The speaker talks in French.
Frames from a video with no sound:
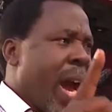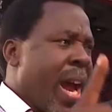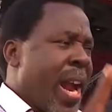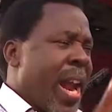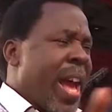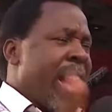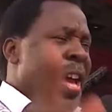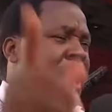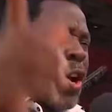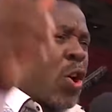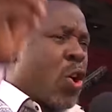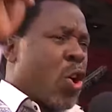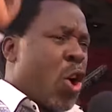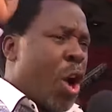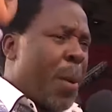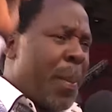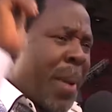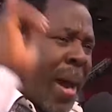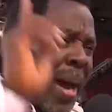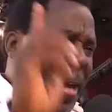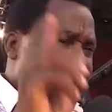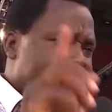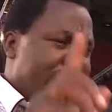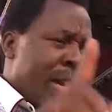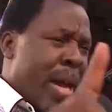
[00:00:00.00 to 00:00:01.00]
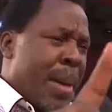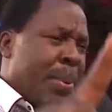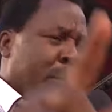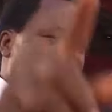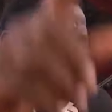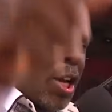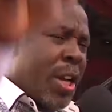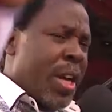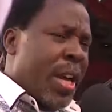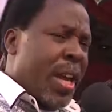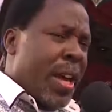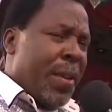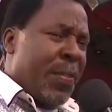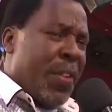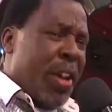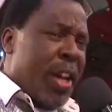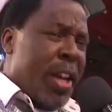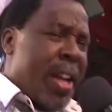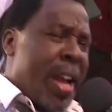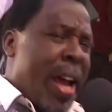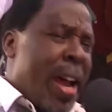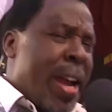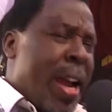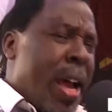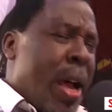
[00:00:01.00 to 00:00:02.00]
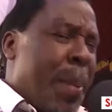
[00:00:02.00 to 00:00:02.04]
et je leur commande de vous laisser au nom de